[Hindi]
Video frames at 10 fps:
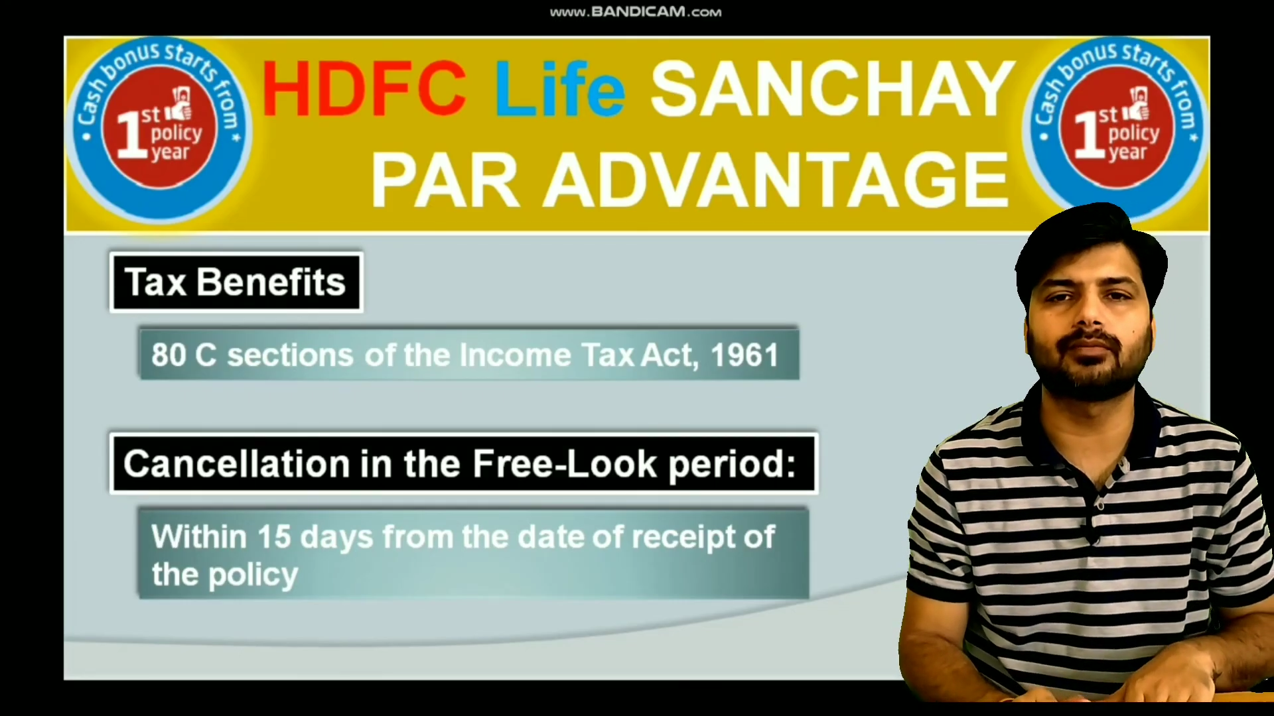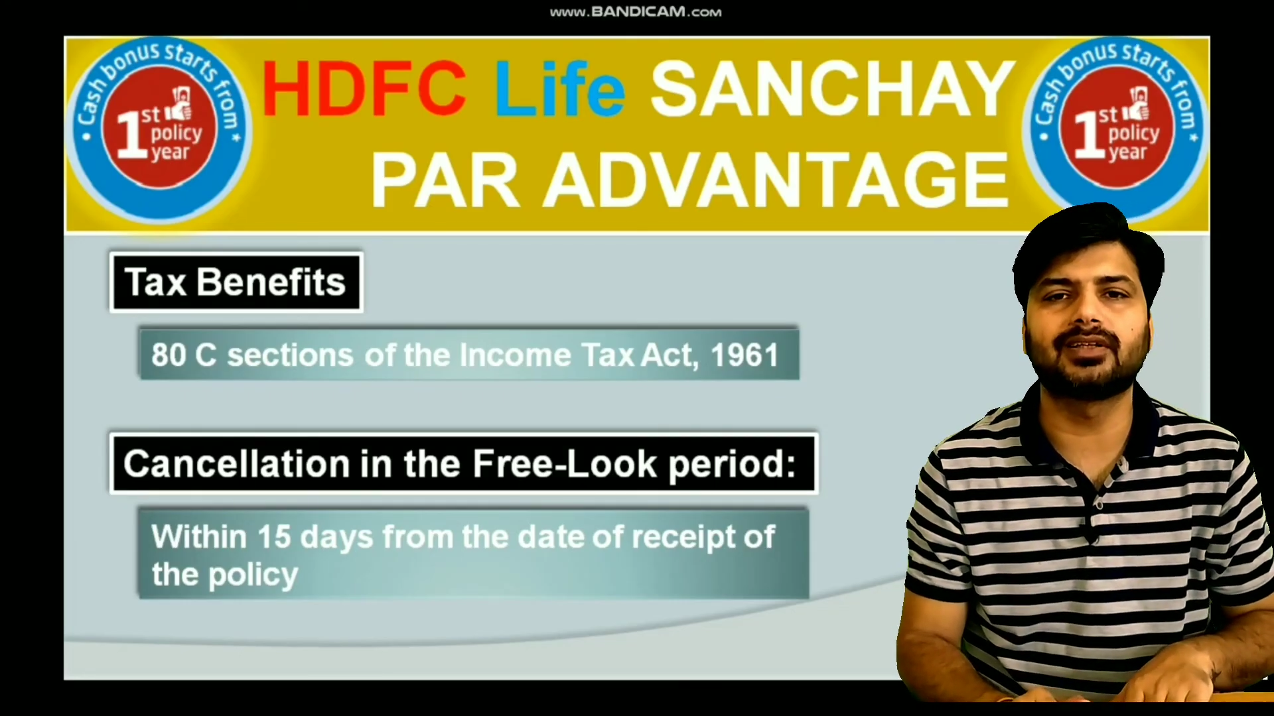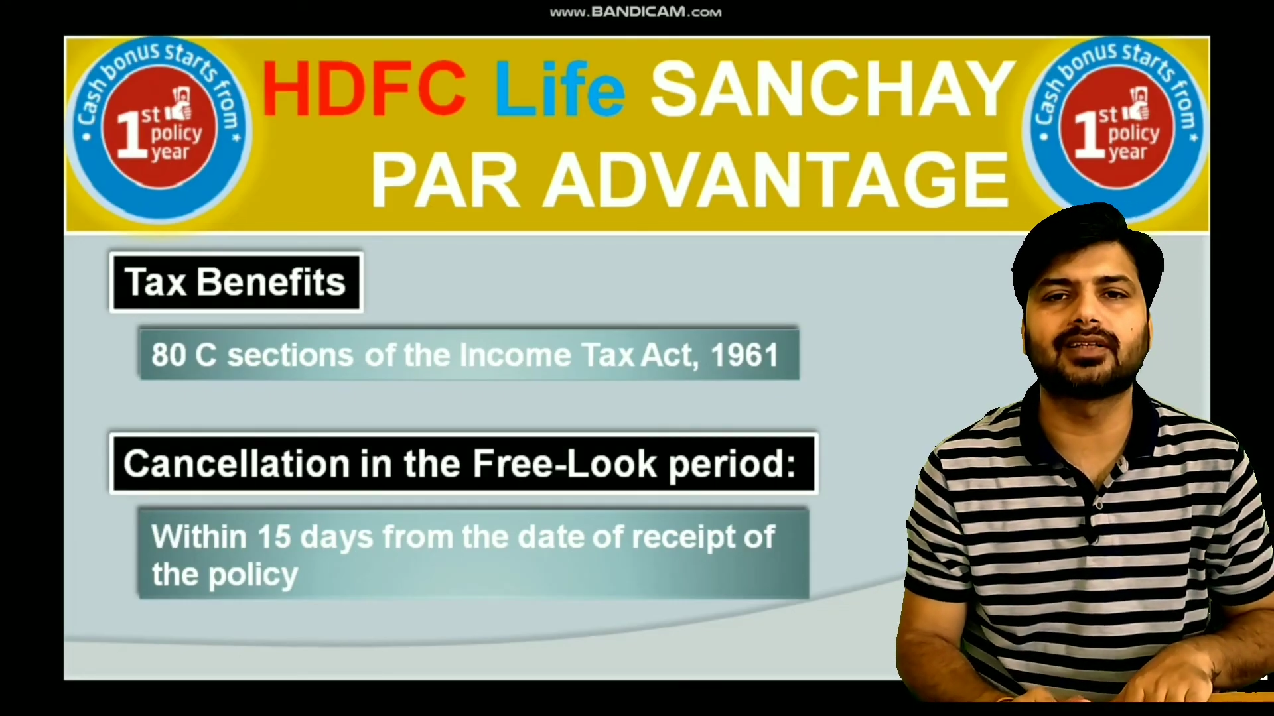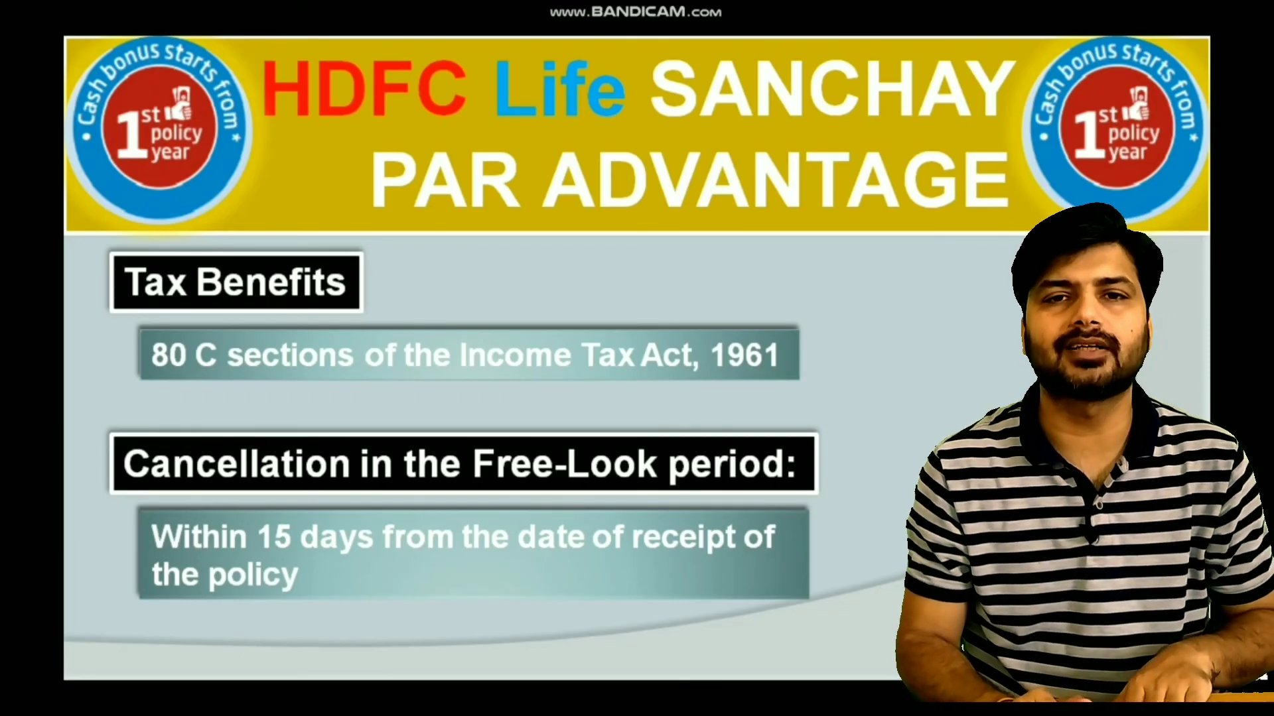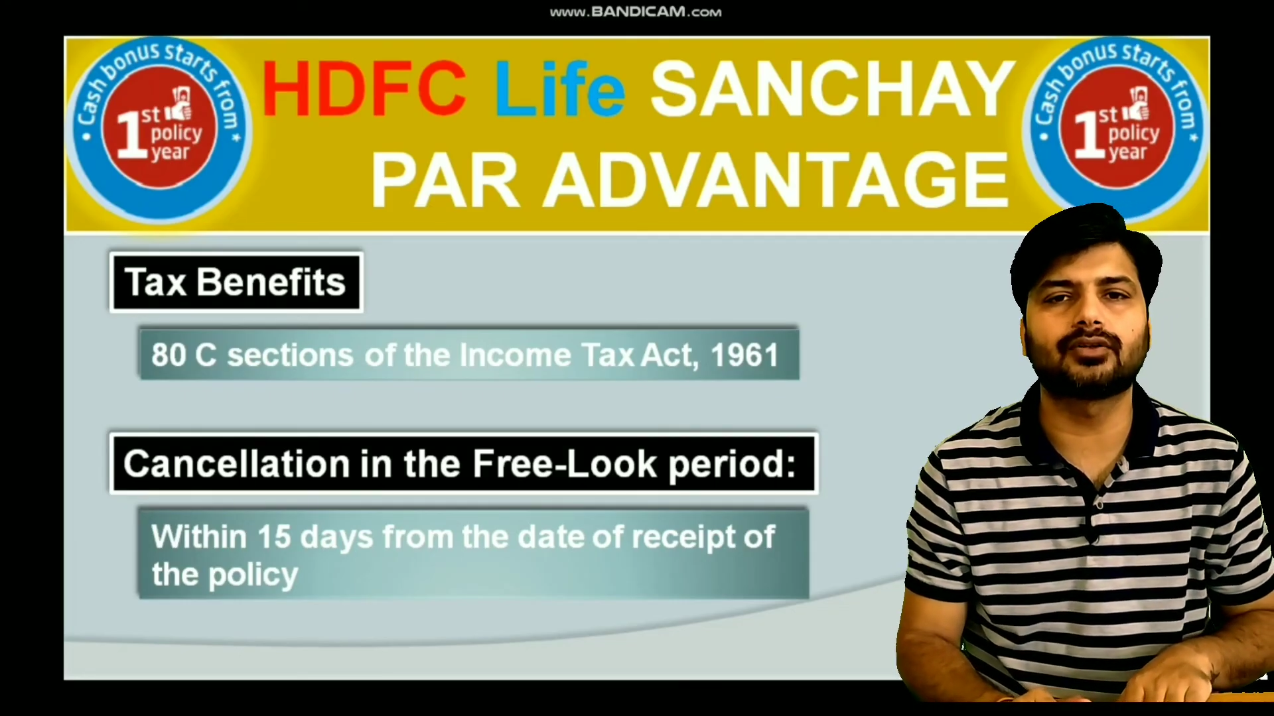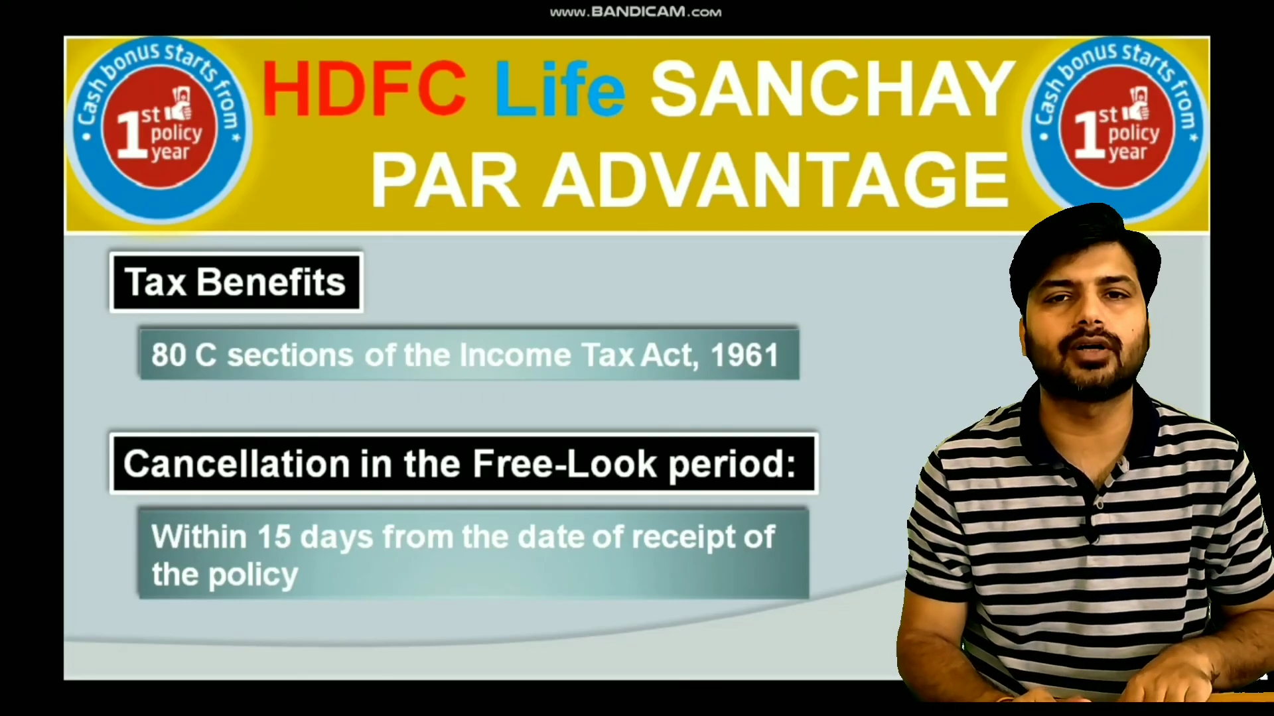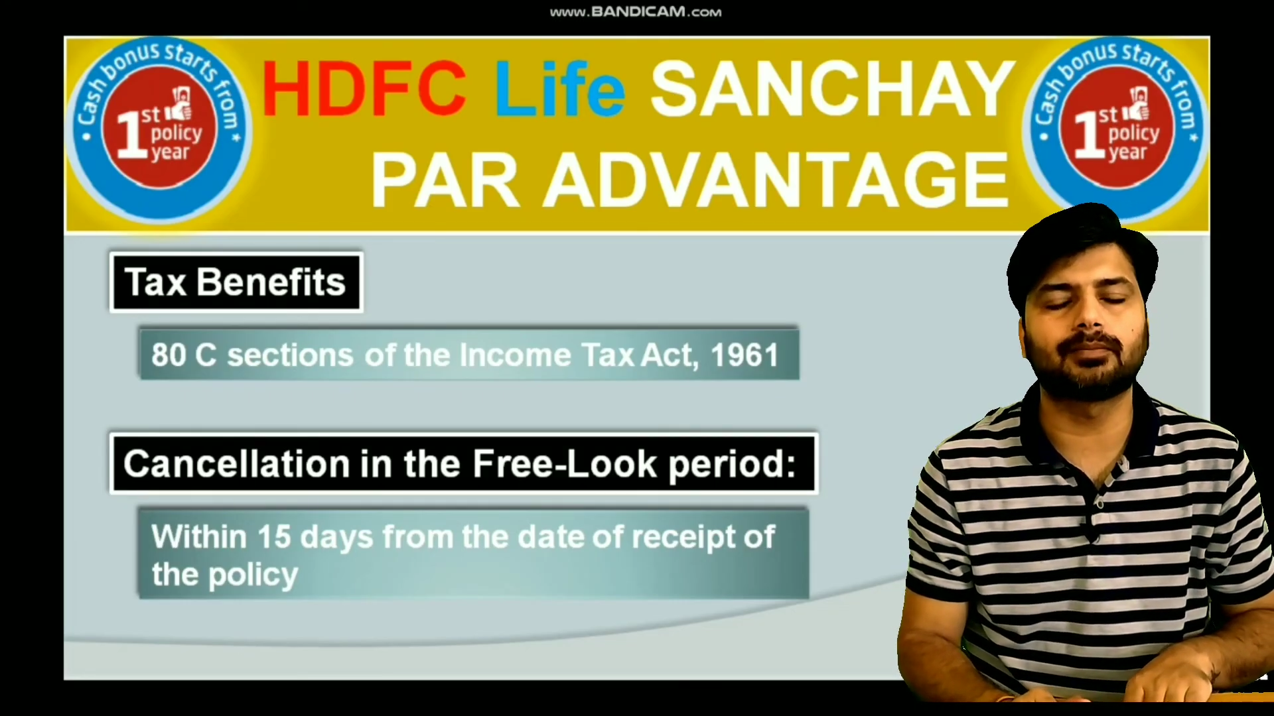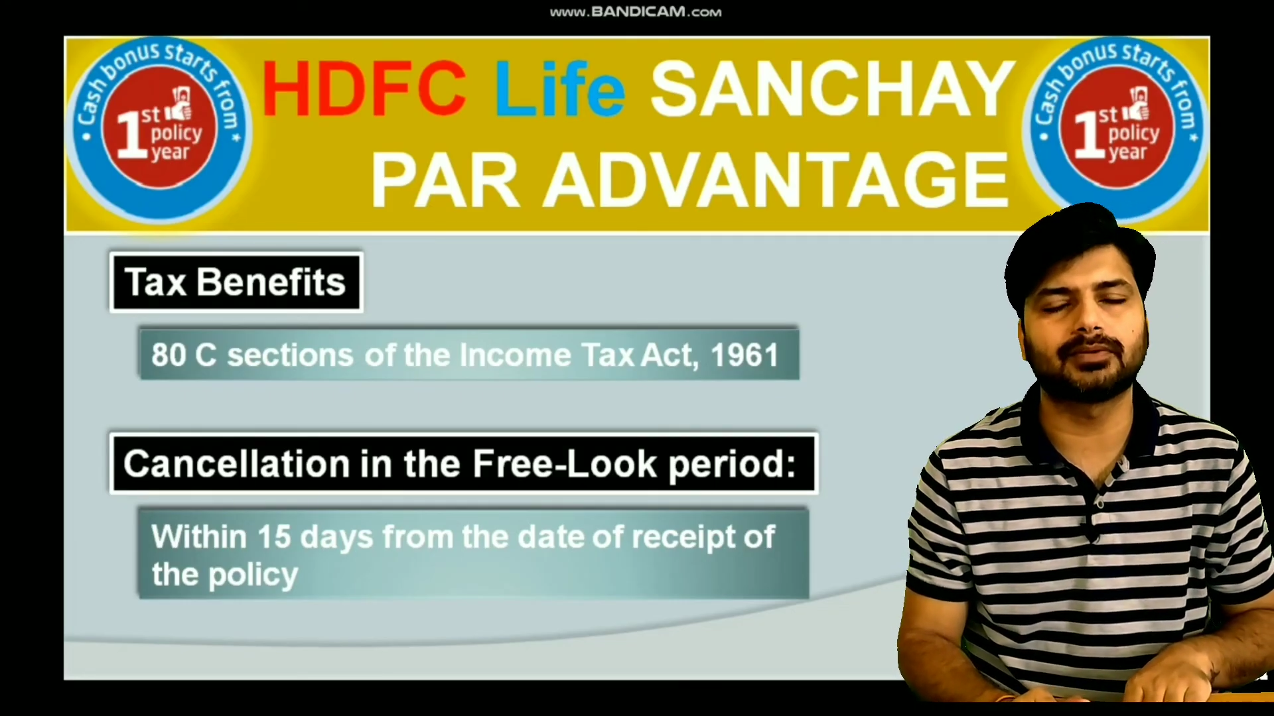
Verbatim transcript: बॉन्ड मिलता है तो